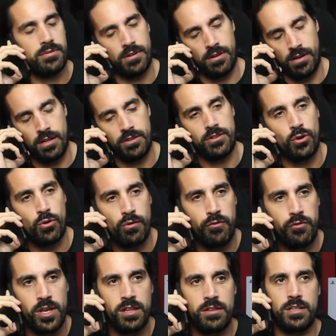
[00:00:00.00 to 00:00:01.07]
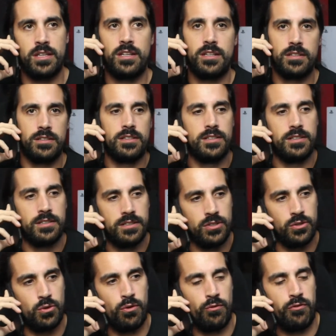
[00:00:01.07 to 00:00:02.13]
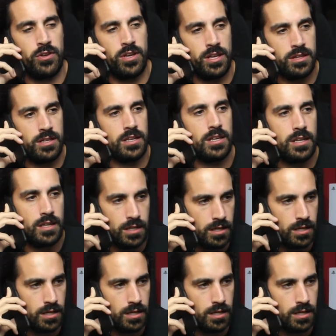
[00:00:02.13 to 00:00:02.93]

Pronto, eu confio em ti. Eu confio em ti. Eu